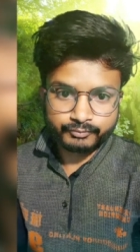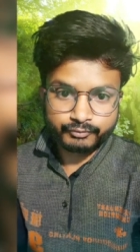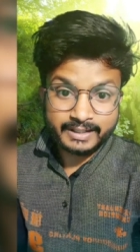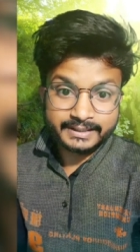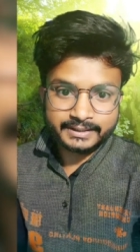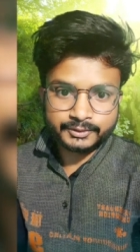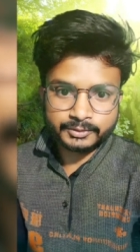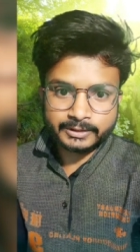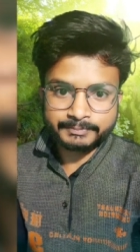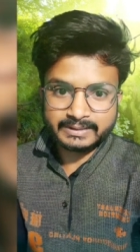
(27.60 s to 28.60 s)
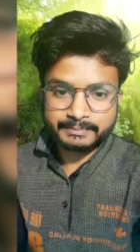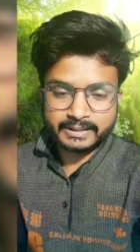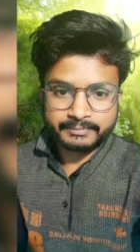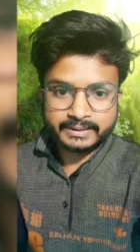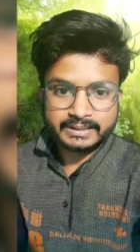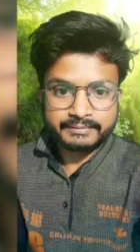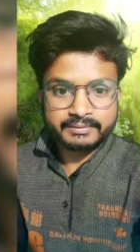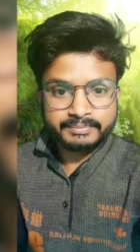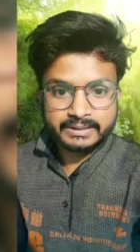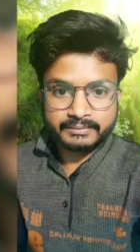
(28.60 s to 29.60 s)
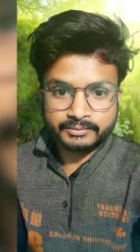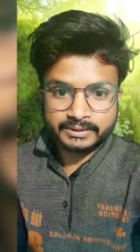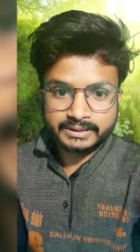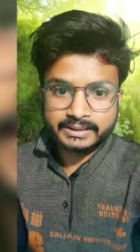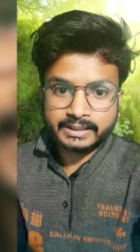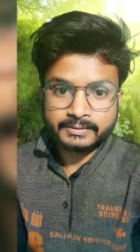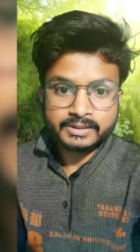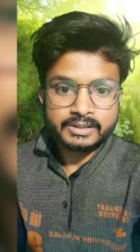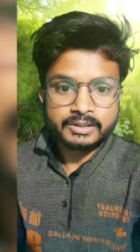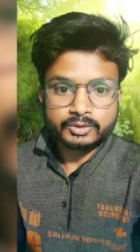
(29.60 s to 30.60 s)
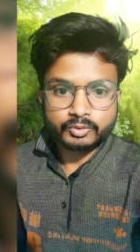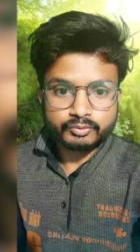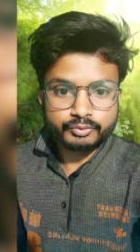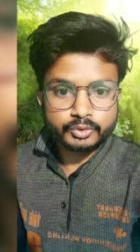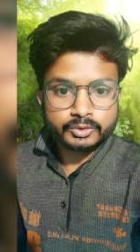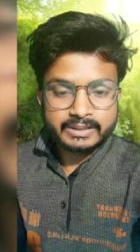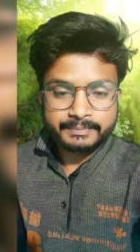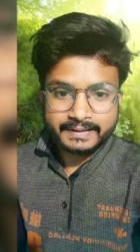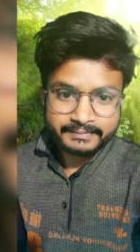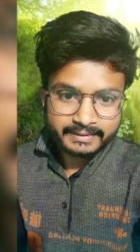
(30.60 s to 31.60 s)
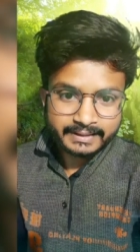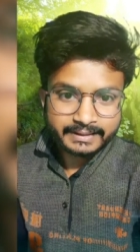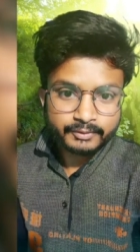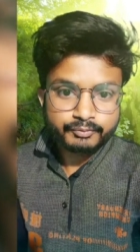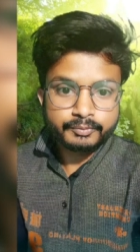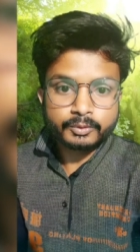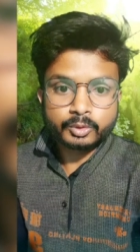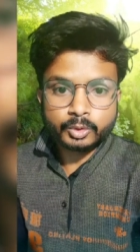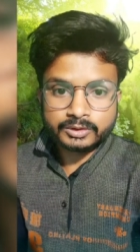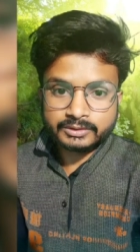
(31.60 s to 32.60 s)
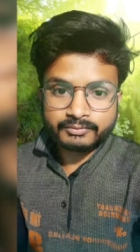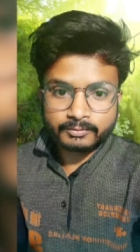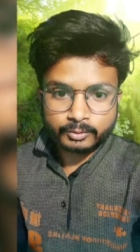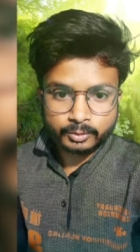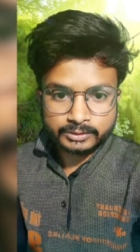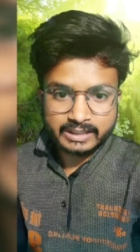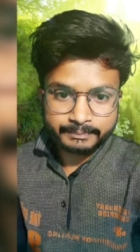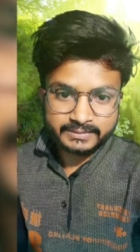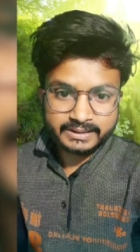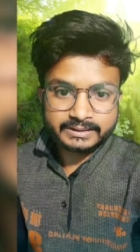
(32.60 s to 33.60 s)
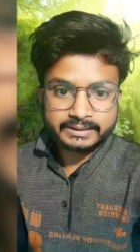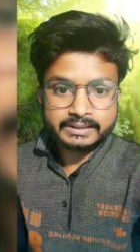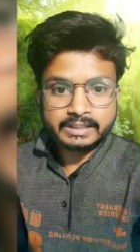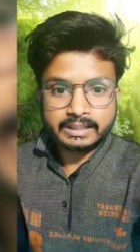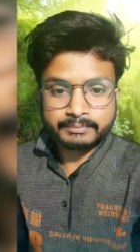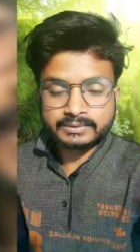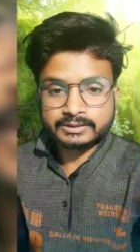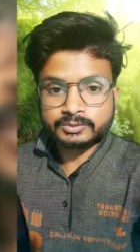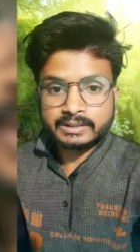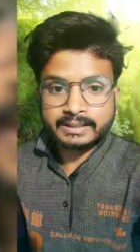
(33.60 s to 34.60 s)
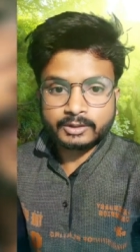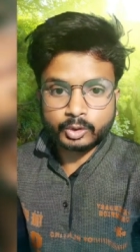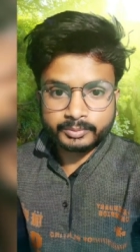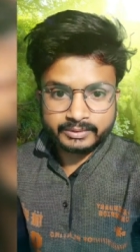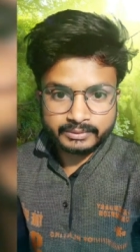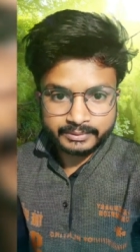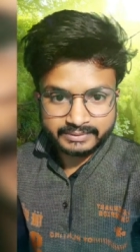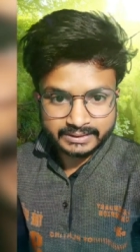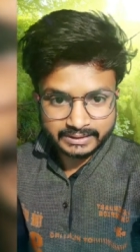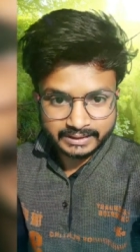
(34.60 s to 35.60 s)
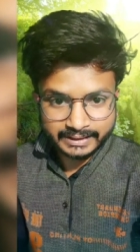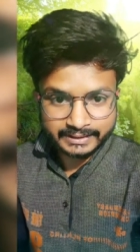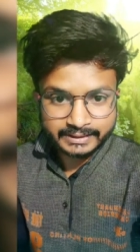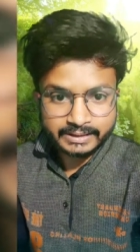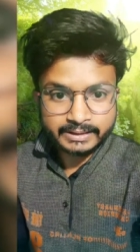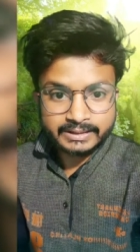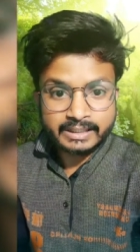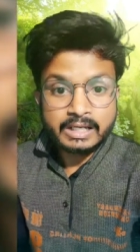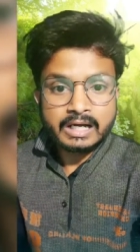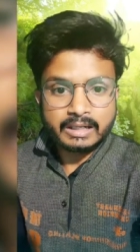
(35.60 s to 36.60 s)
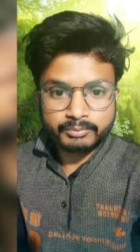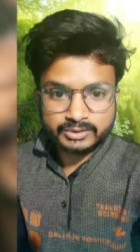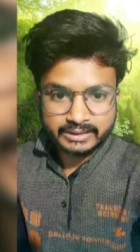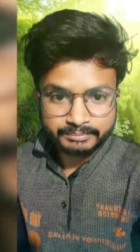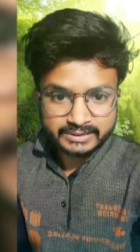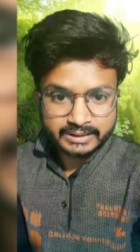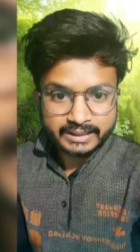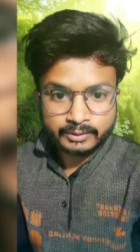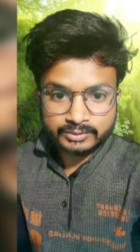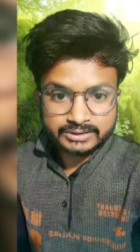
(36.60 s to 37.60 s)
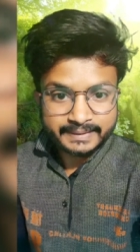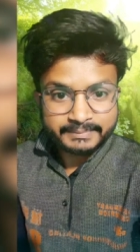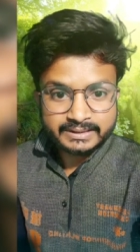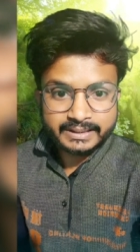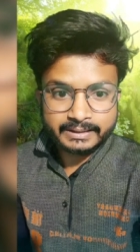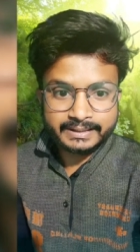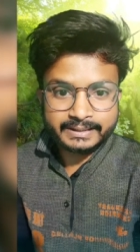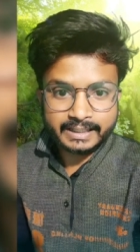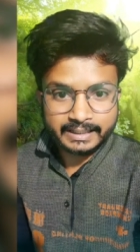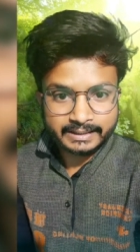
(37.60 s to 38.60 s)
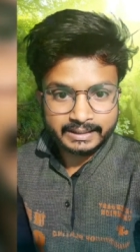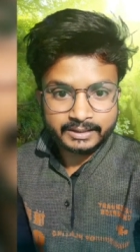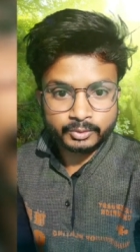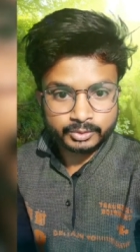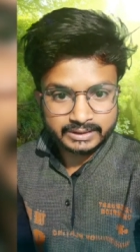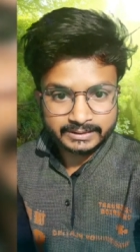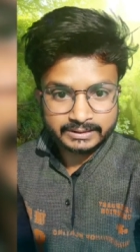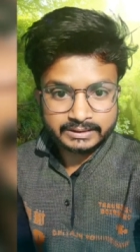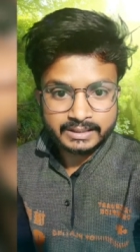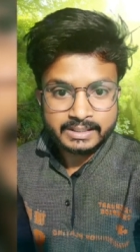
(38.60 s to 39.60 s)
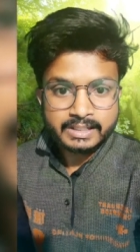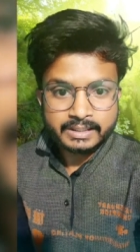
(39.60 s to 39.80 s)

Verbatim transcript: वाटर रिसोर्स डिपार्टमेंट या फिर पीडब्ल्यूडी ठीक है तो वो जो डिपार्टमेंट है वो खुद खुद अपने से आपका जो है डॉक्यूमेंट वेरिफिकेशन करेंगे ठीक है अब वो जब भी करें उन सब की डेट अलग अलग हो सकती है